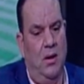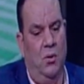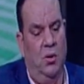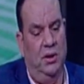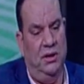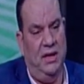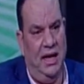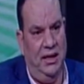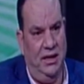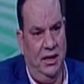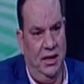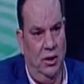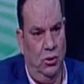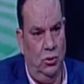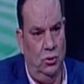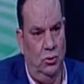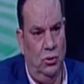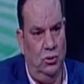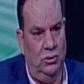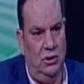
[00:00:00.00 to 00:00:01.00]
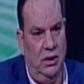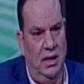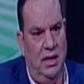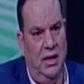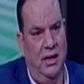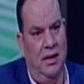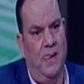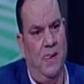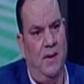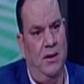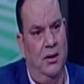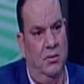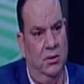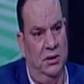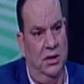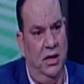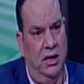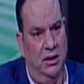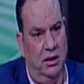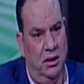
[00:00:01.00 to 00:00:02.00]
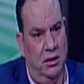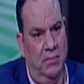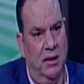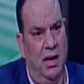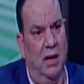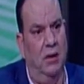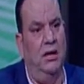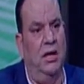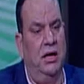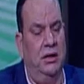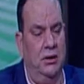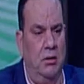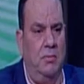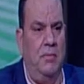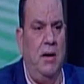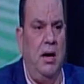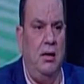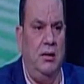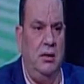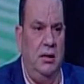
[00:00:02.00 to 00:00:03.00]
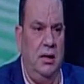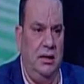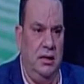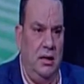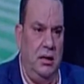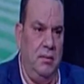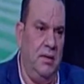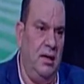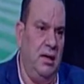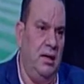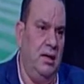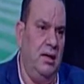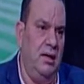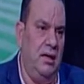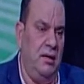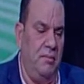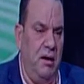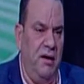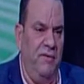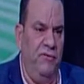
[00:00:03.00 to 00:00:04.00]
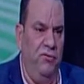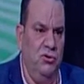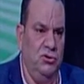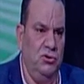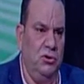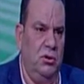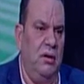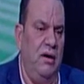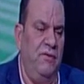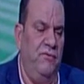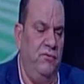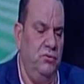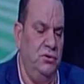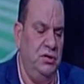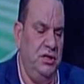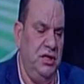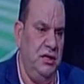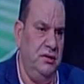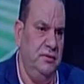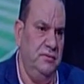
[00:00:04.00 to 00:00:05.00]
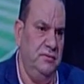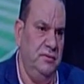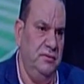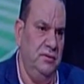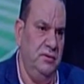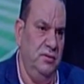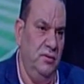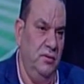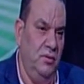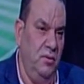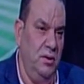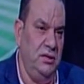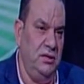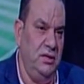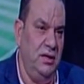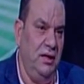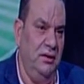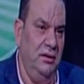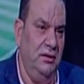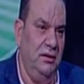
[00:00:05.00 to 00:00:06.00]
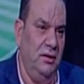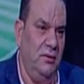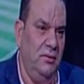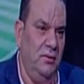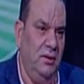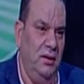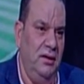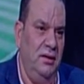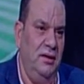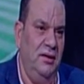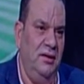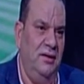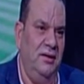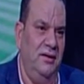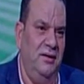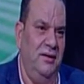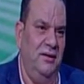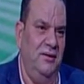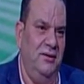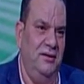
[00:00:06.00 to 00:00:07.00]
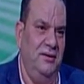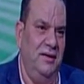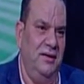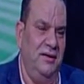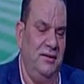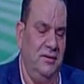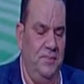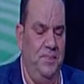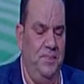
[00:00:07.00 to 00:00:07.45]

هو تعادل ياخد نقطه لا هو ده خد اربعه وده خد اربعه خد اربعه اربعه فوز واربعه فوز يعني واصلة حضرتك ولا تمام